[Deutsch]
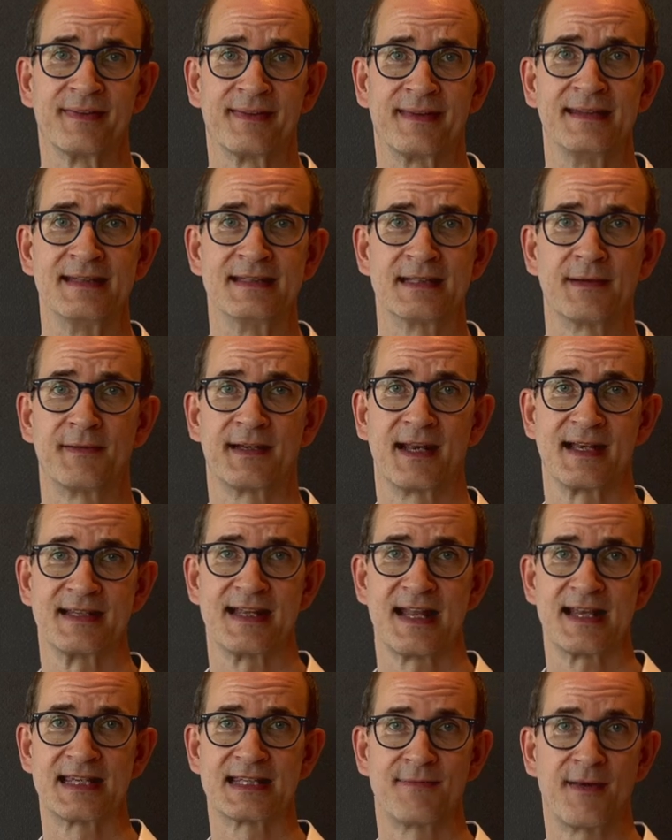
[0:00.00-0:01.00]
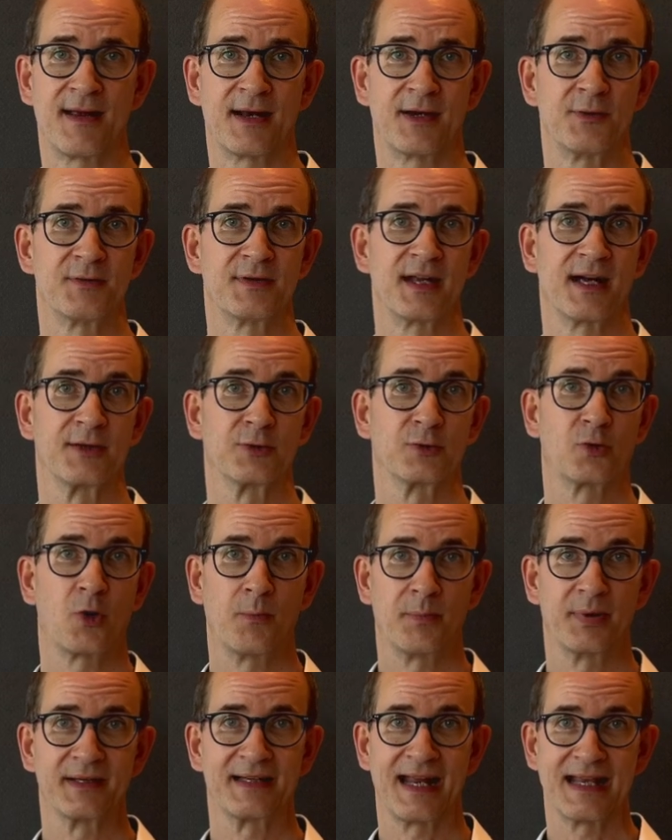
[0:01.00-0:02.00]
Dieser wird ersetzt werden durch einen
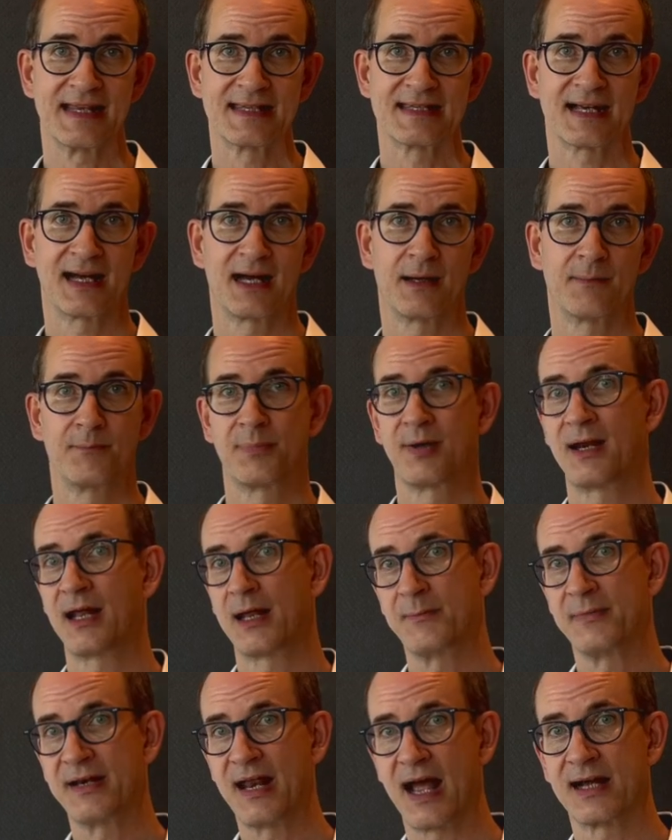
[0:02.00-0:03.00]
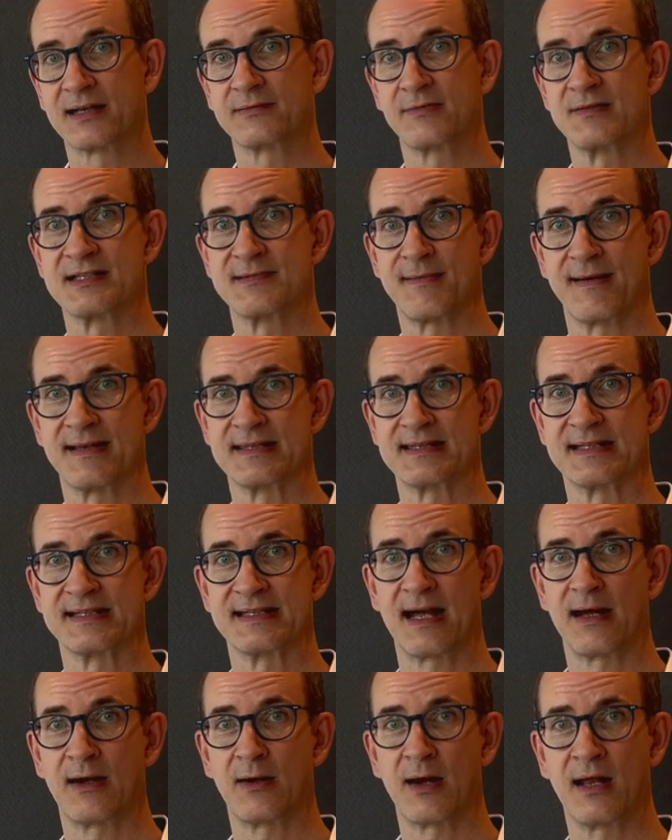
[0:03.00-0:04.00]
Kompetenzrahmenplan mit 28
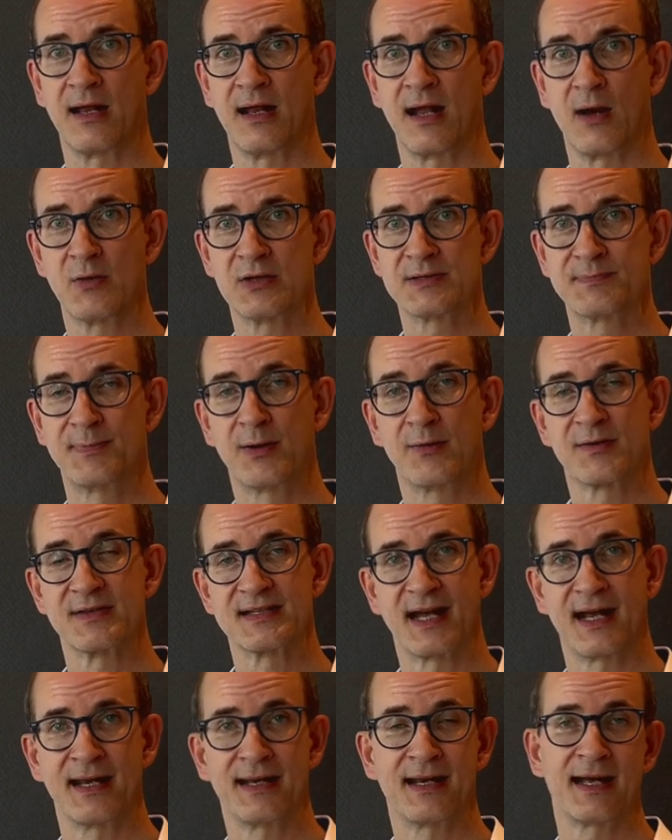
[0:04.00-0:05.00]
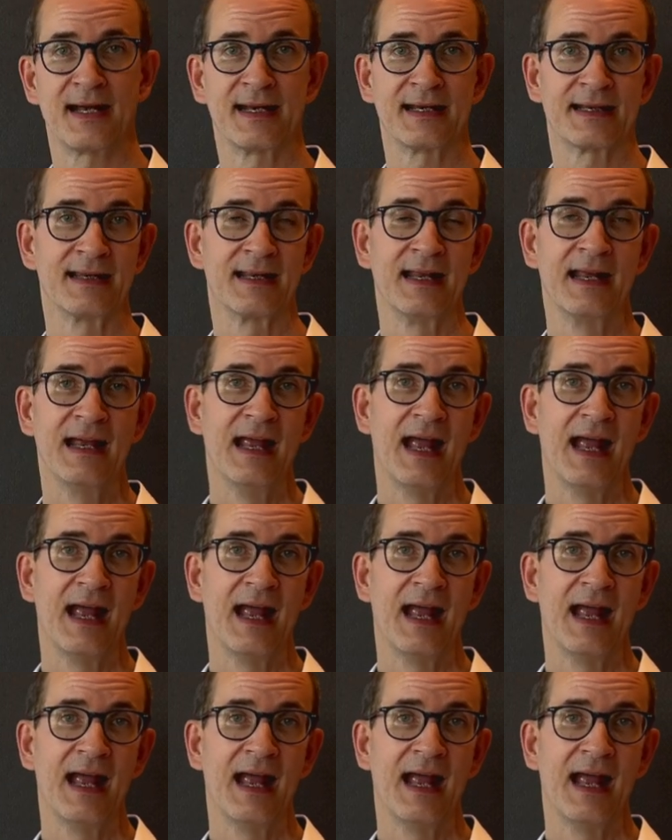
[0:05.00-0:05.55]
äh, Ausbildungseinheiten,